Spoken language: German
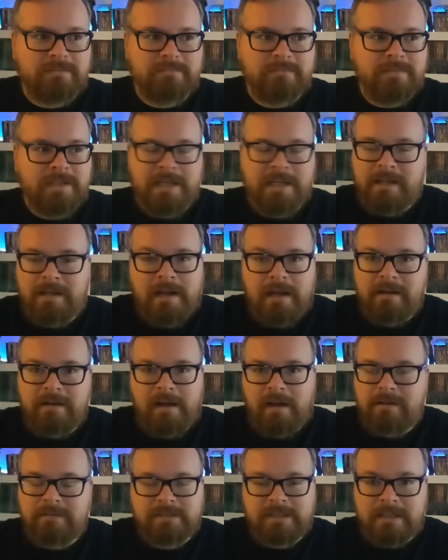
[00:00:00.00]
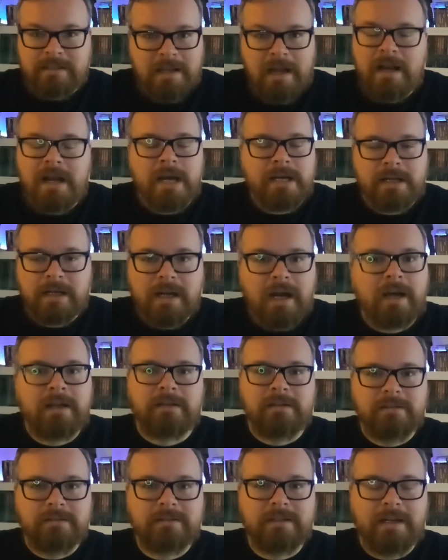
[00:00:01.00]
nee, äh, es hat gar keiner
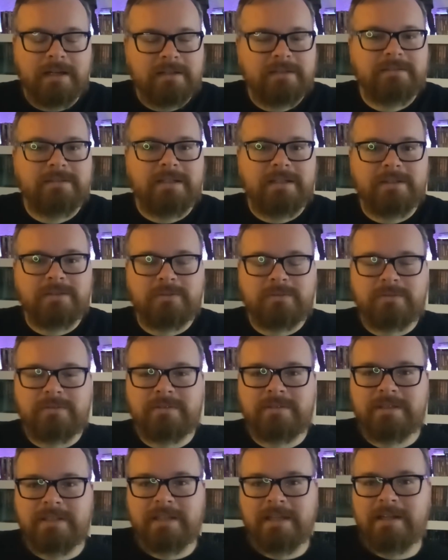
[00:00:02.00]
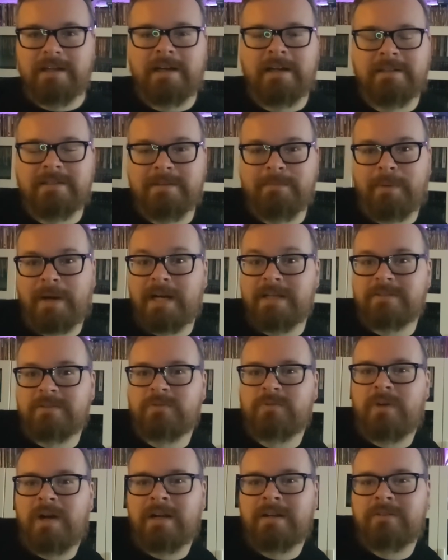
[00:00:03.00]
gehandelt, ja. Also jeder hat die Preise
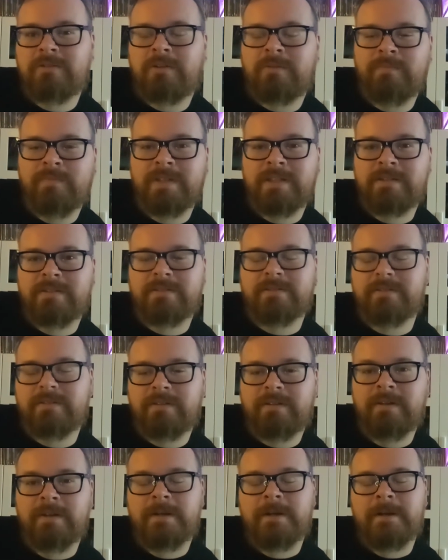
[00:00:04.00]
so angenommen, wie ich sie